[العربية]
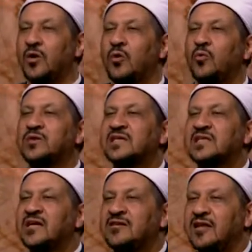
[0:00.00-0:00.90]

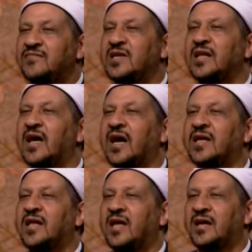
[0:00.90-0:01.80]
وتزكيه النفس هي
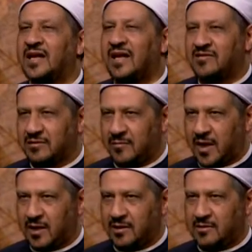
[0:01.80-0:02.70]
الاخلاق العظيمه
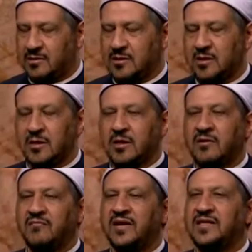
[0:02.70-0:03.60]

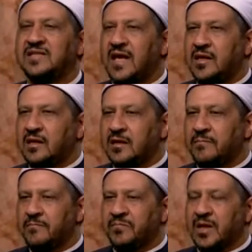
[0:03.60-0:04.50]
فلذلك
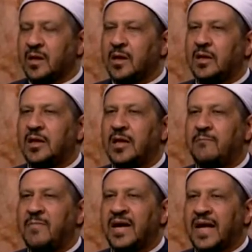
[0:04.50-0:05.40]

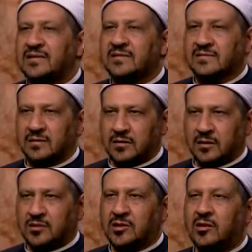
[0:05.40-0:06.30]
لما جت
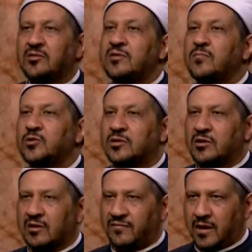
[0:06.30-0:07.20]
الطيارات
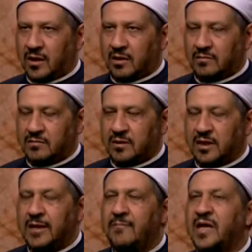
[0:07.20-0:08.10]
المتطرفه
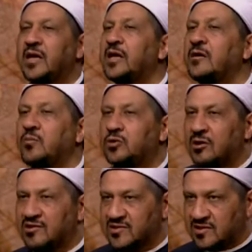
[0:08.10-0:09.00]
لما جه غير
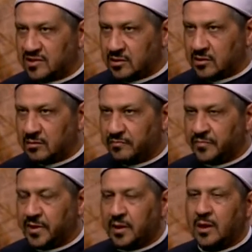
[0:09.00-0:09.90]
المتخصصين
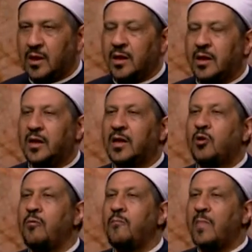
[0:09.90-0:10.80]

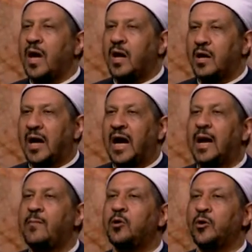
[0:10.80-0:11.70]
لهم
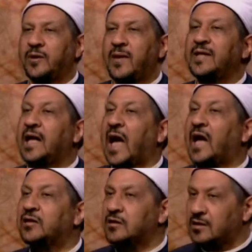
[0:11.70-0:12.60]
عملوا عباده
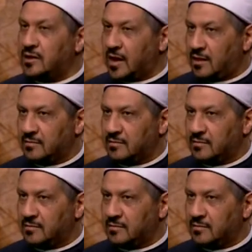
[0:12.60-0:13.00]
حقيقيه